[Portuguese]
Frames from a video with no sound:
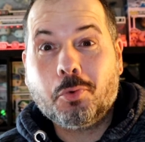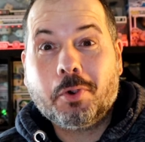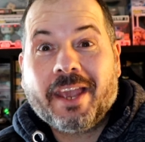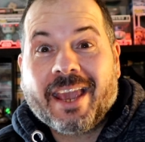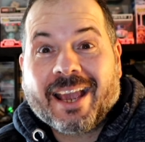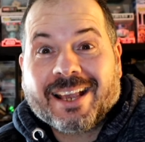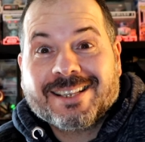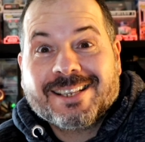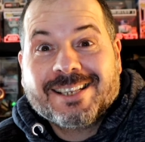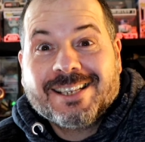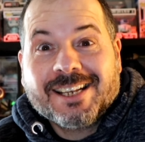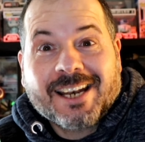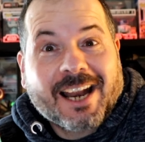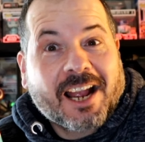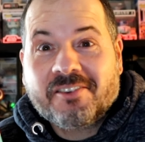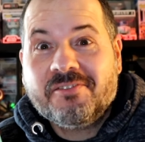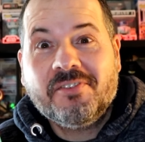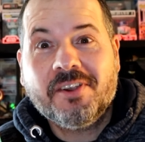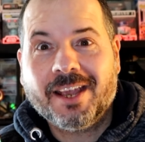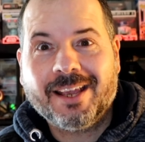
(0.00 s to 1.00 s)
O que é que
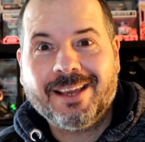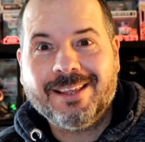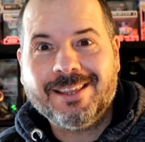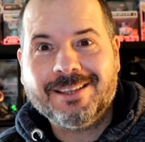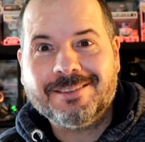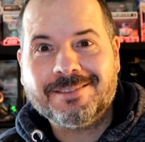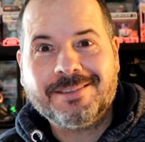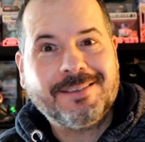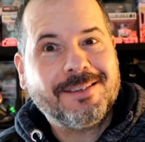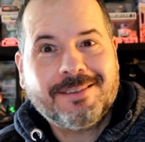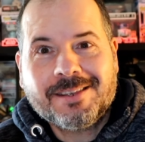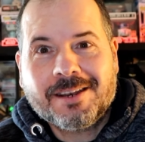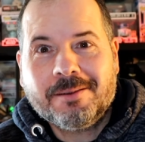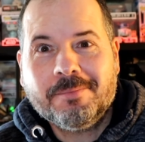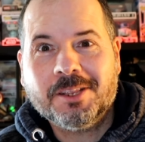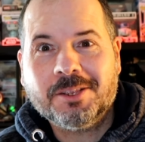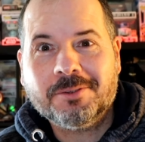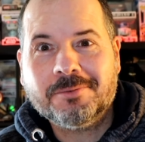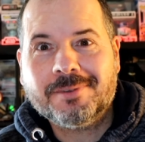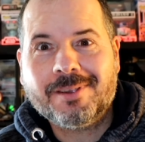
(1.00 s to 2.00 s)
será que vem aqui dentro?
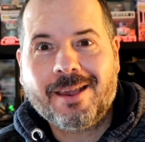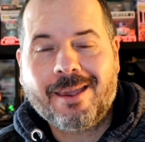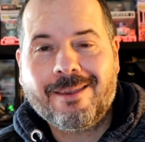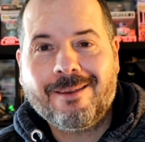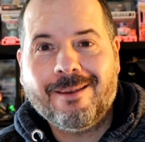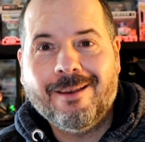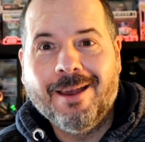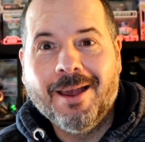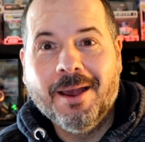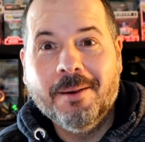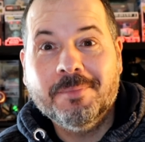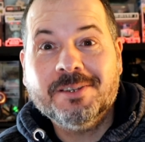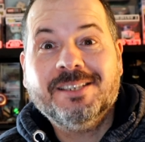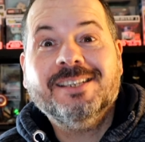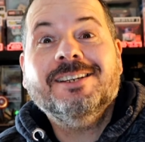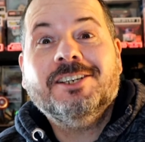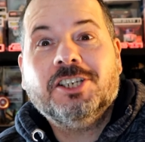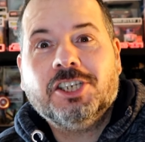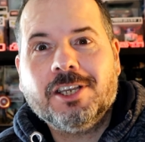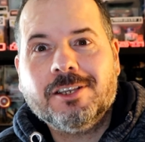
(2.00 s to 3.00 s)
Sinceramente não sei. Mas
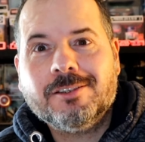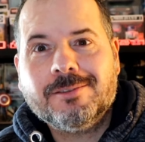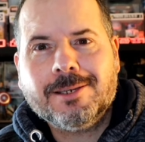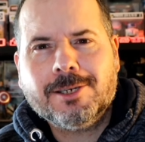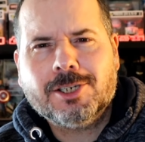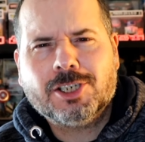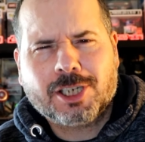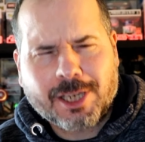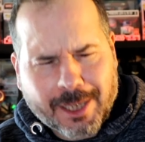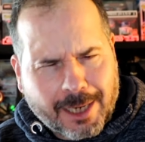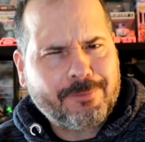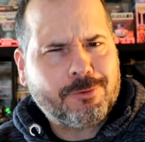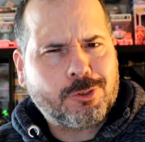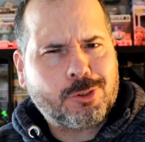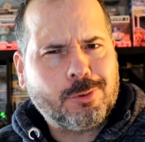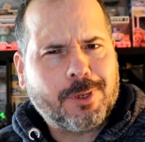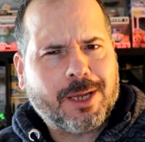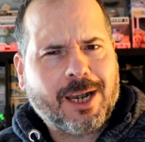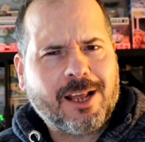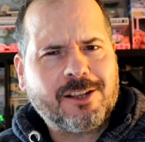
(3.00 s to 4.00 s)
antes disso,
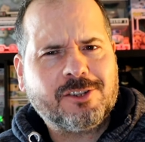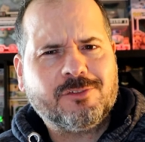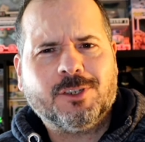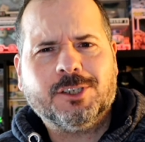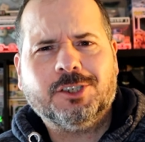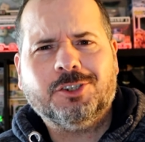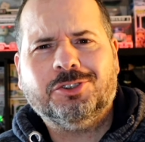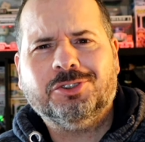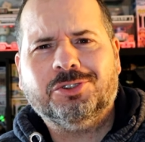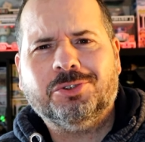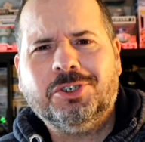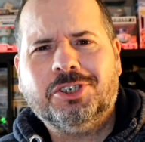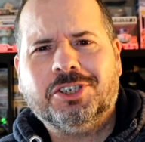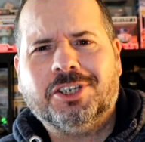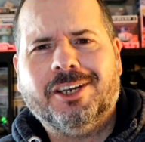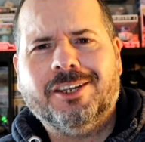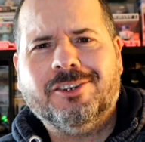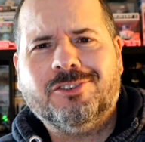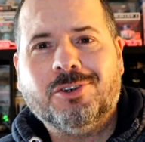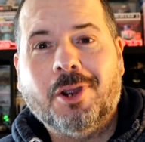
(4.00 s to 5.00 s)
inscrevam-se no canal se vocês não estão
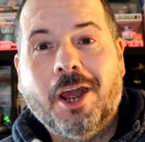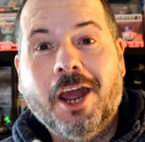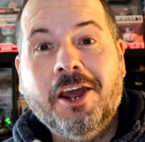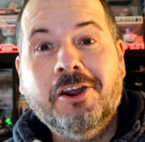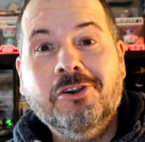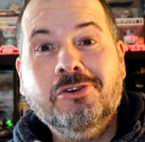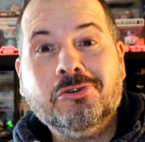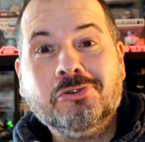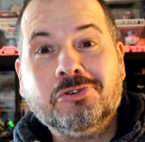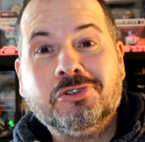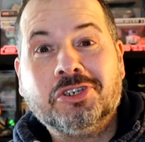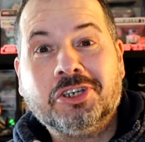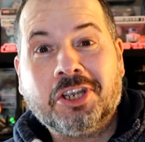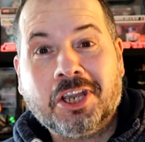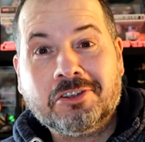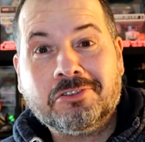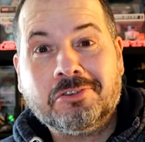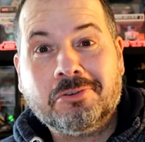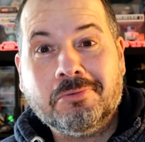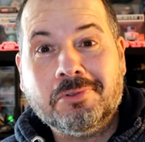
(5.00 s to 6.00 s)
inscritos. Não se
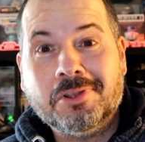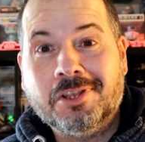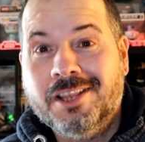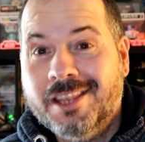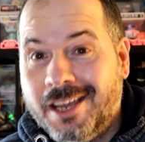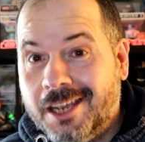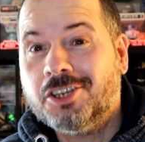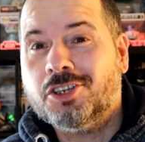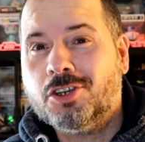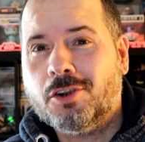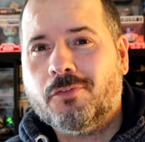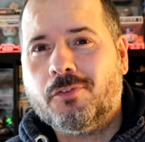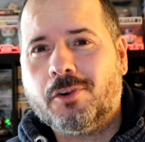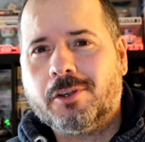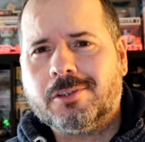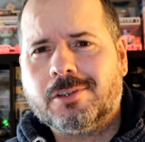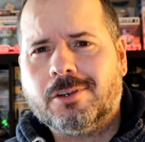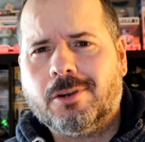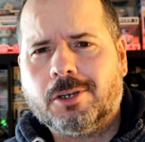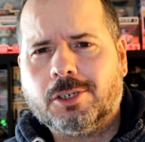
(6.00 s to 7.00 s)
esqueçam, deixem o
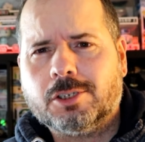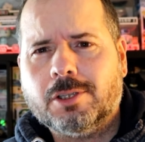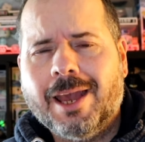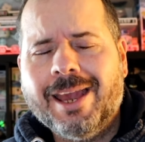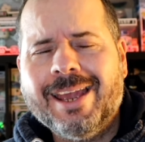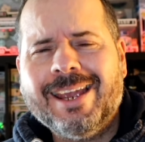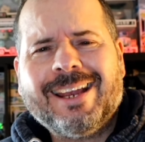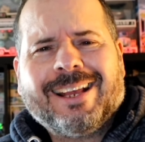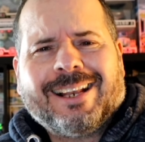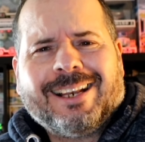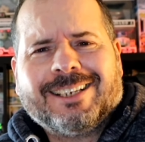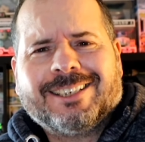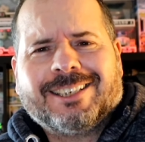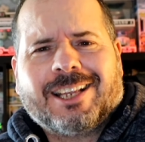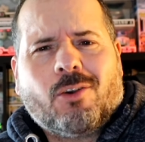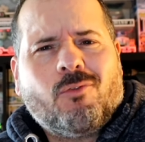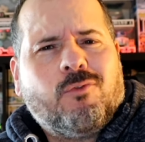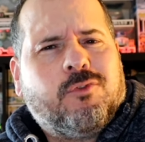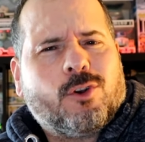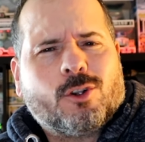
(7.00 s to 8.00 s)
vosso gosto e que lá
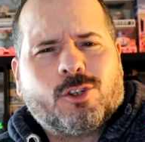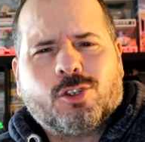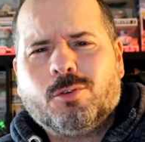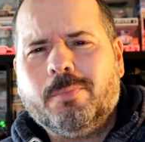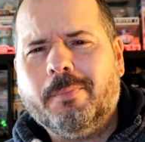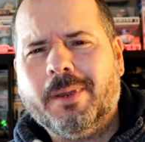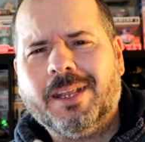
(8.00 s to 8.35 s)
está o vosso